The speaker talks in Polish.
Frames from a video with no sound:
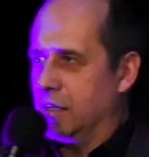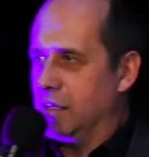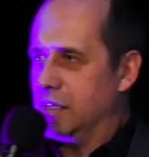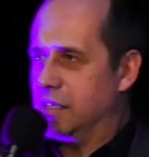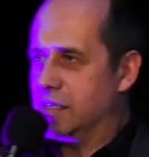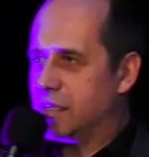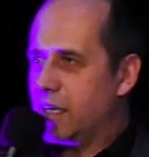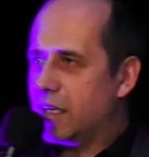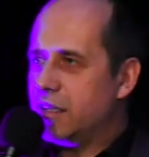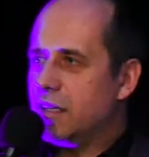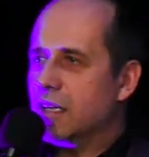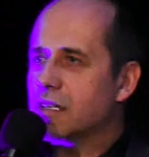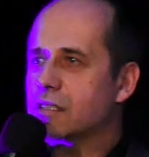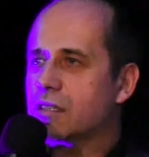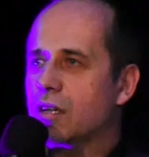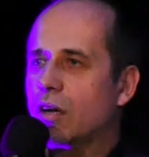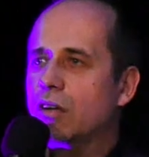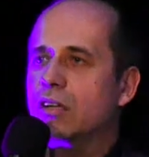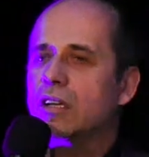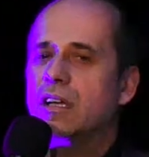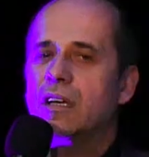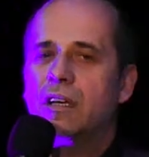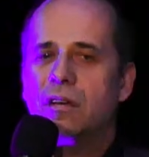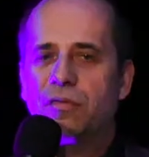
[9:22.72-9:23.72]
I z jednej
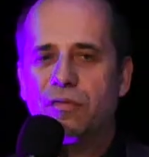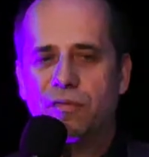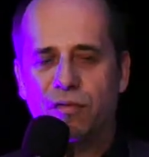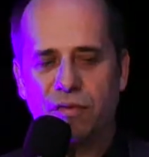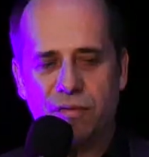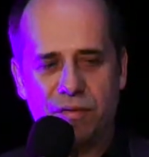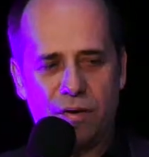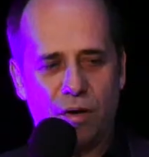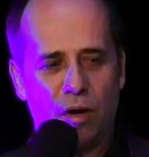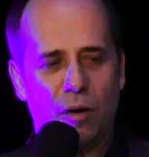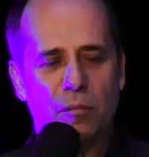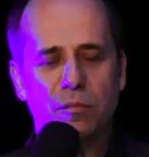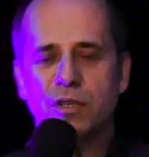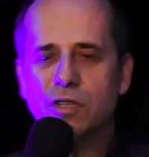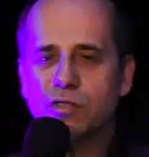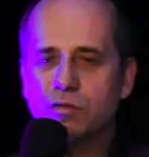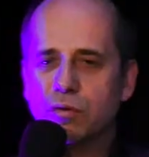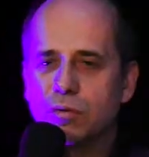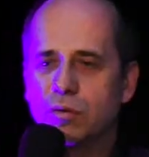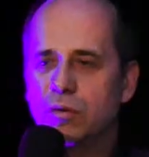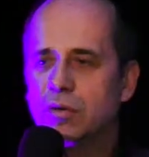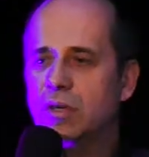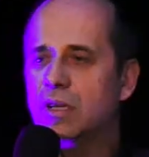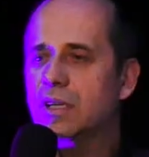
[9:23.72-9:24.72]
strony w
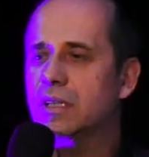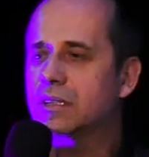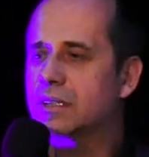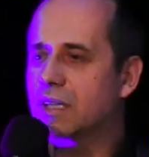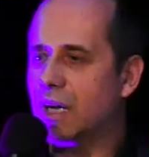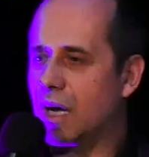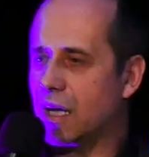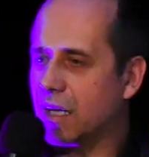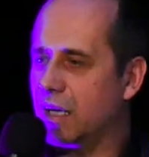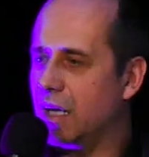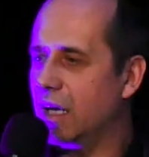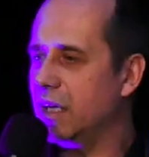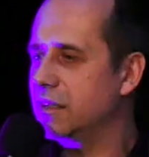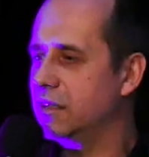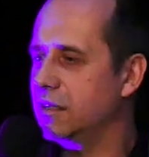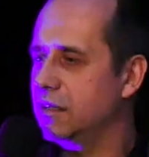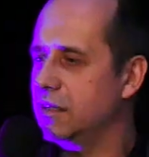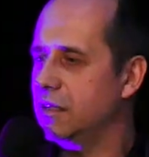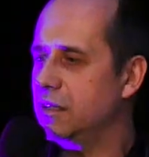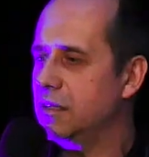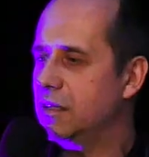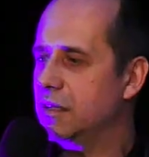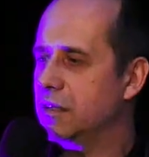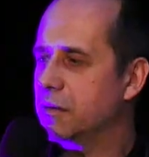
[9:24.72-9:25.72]
obliczu
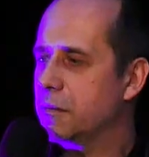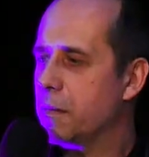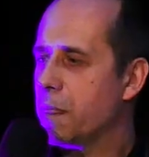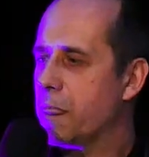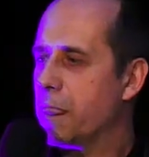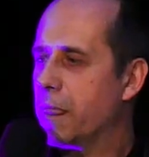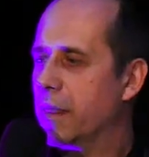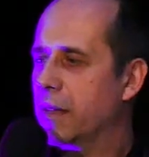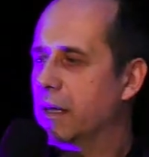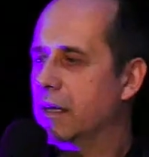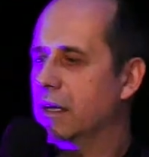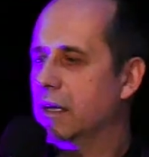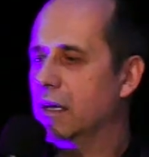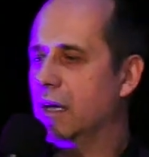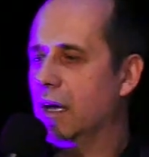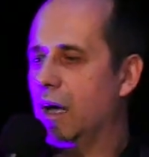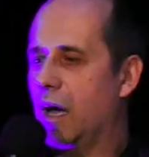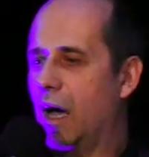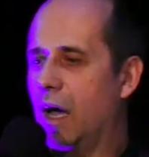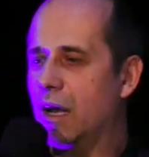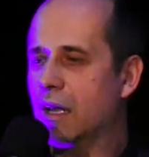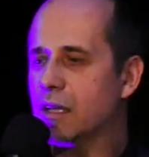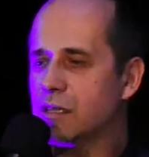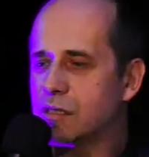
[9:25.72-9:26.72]
tragedii,
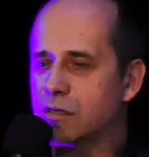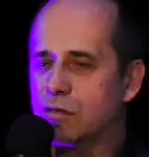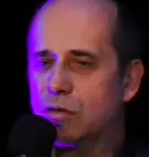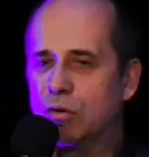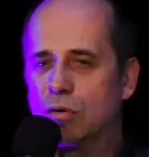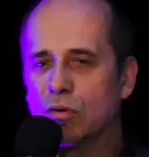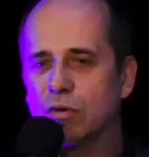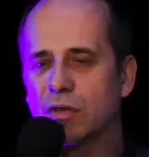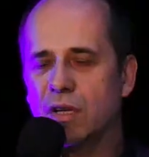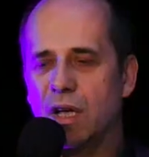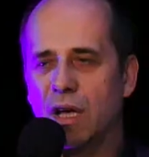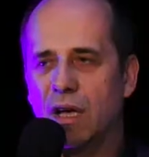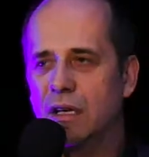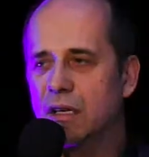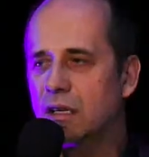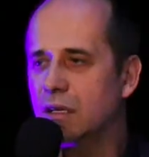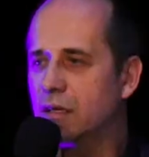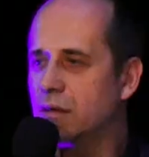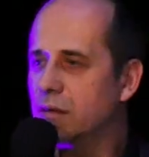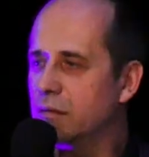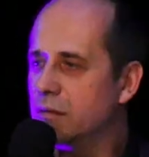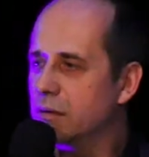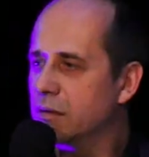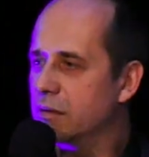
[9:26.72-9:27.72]
ale z drugiej
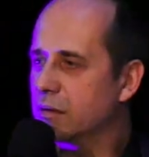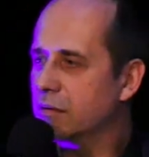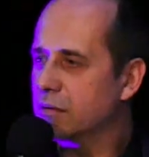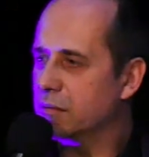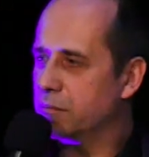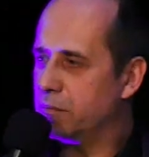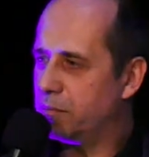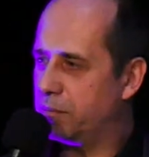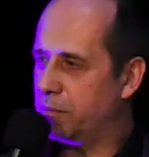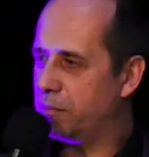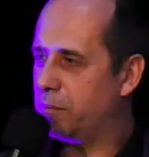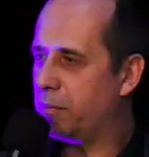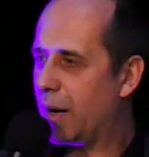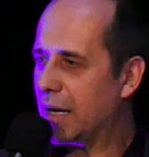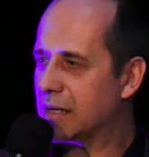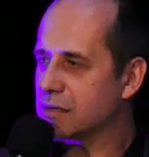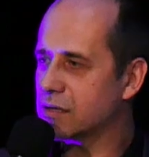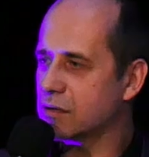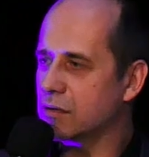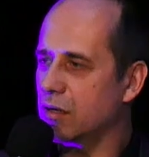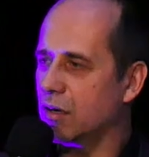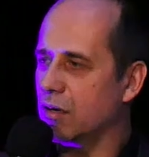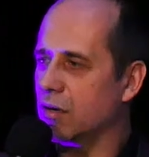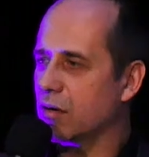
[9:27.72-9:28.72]

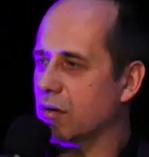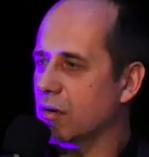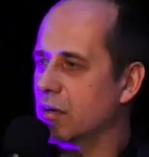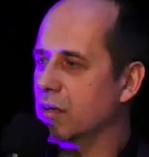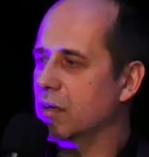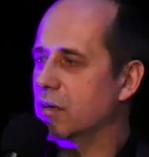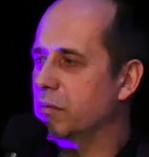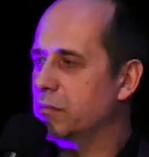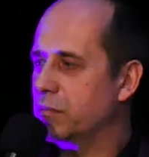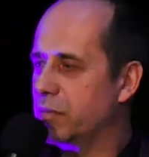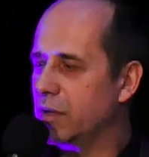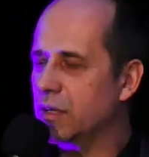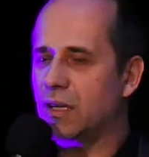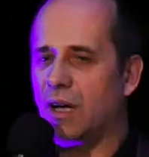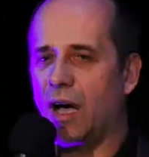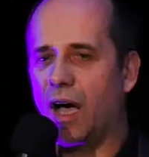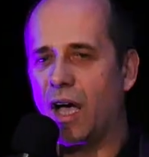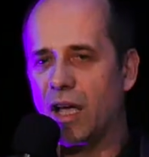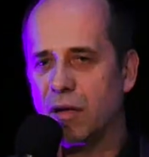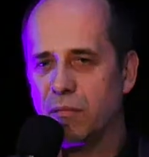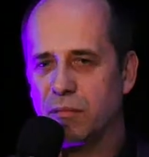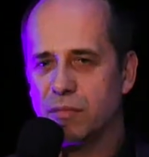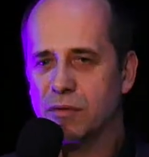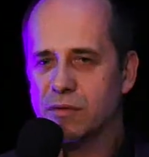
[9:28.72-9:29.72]
pastor Bill
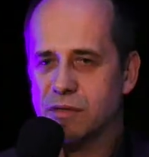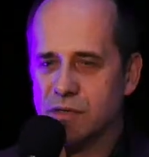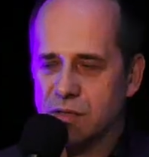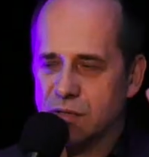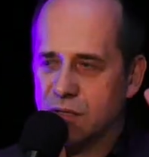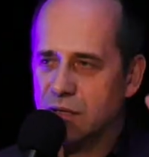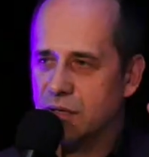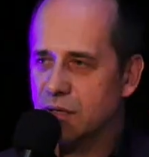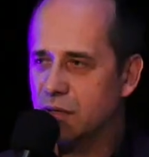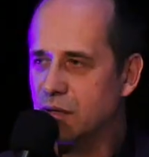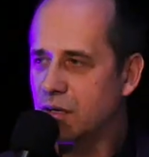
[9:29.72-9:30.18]
Hybels y,